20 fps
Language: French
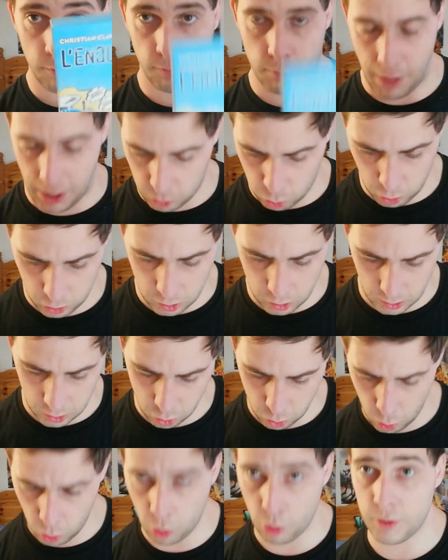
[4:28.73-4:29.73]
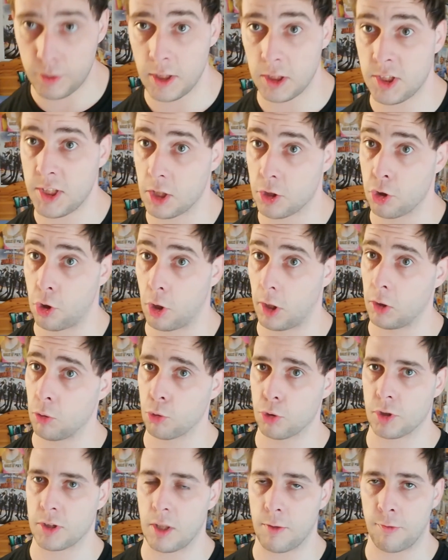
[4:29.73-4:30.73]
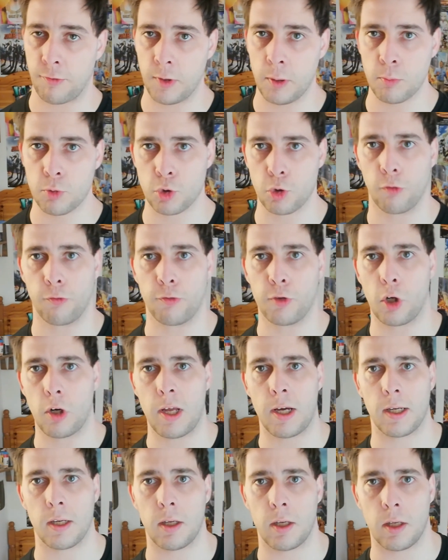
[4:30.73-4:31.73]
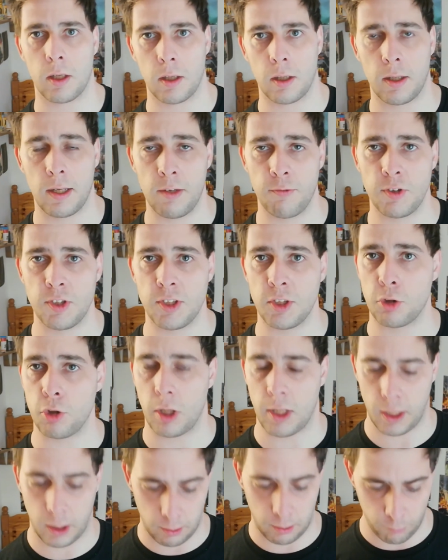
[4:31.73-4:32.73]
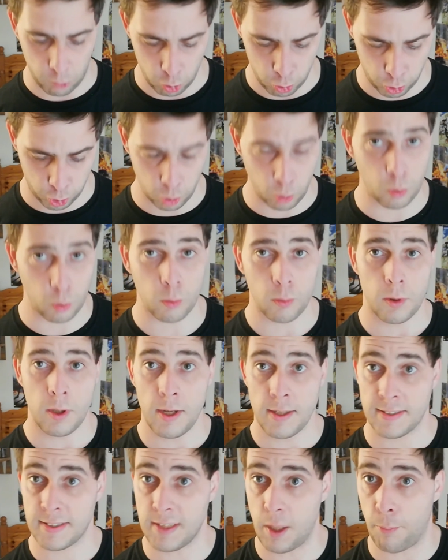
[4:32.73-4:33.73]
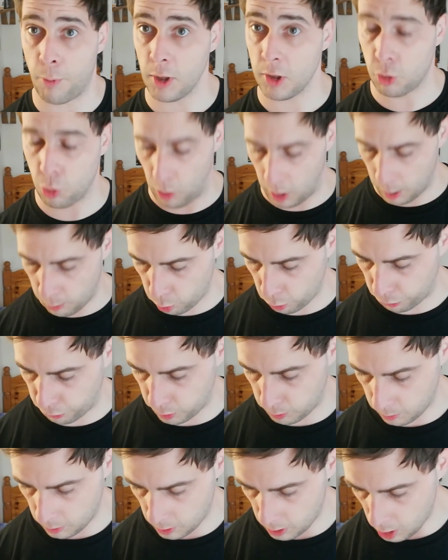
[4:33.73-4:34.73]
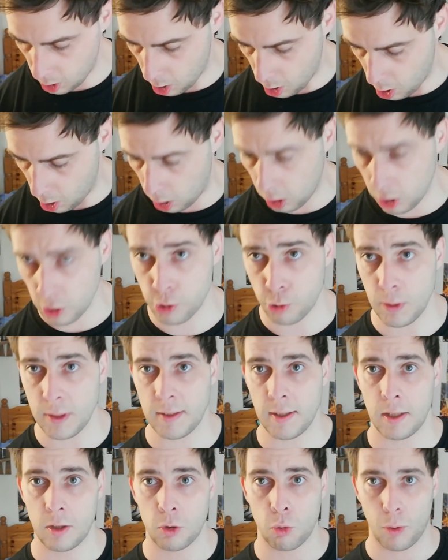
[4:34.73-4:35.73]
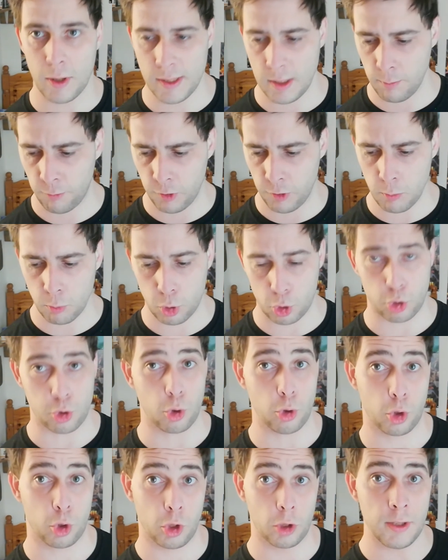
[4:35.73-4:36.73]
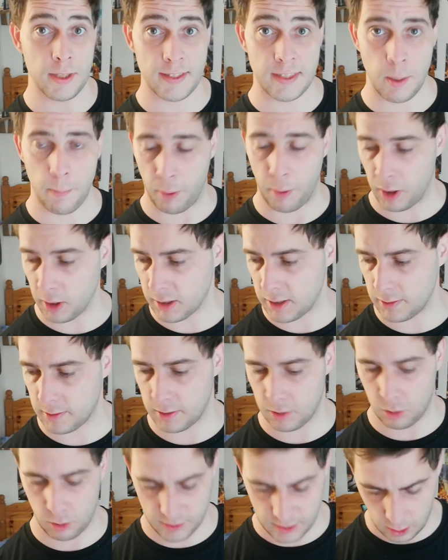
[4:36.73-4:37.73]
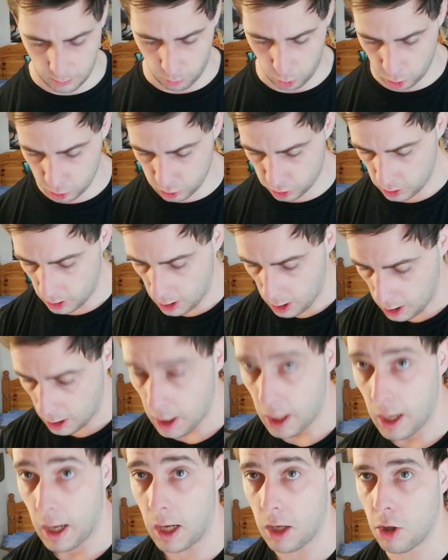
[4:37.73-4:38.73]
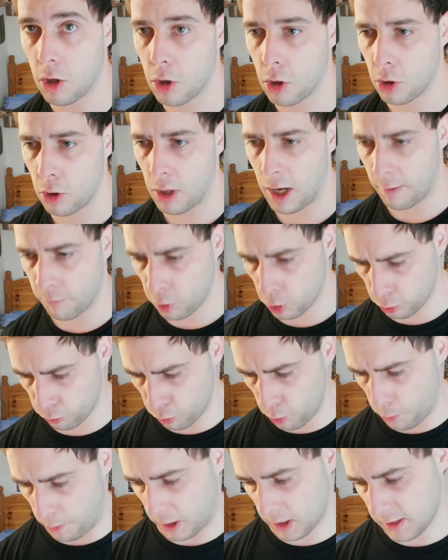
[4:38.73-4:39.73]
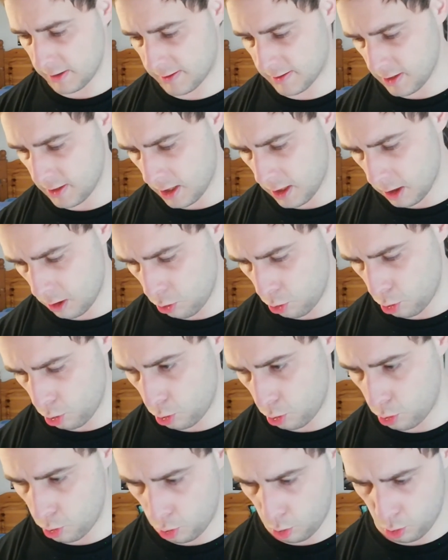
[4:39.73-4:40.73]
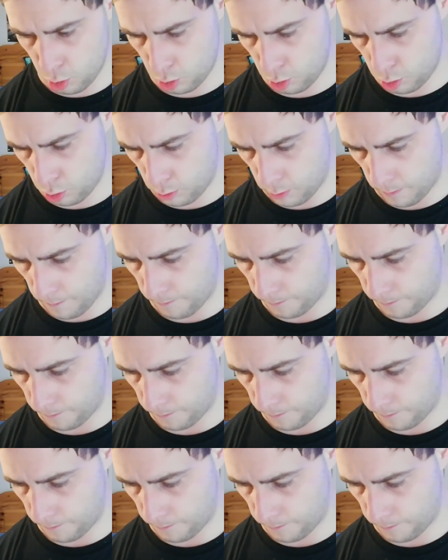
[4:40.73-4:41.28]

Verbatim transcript: Bah, de toute façon, euh, dès qu'il y a Jean Reno dans un film, sauf dans la... Les Visiteurs de la Révolution, ça peut être que un bon film. Ensuite, un troisième film que je ne connaissais pas, qui était dans cette box. Alors, avant de vous parler de ça, le...